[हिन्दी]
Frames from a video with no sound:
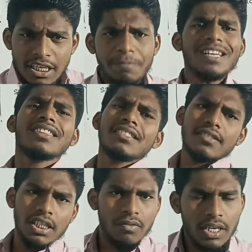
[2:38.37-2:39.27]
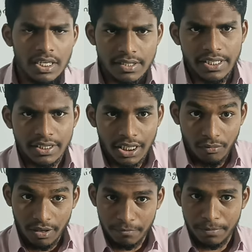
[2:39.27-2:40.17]
जबरदस्ती वाला सीन
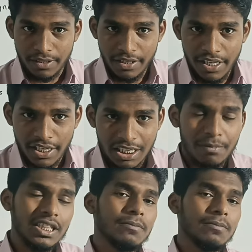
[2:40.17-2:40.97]
था वहां पर ठीक है ना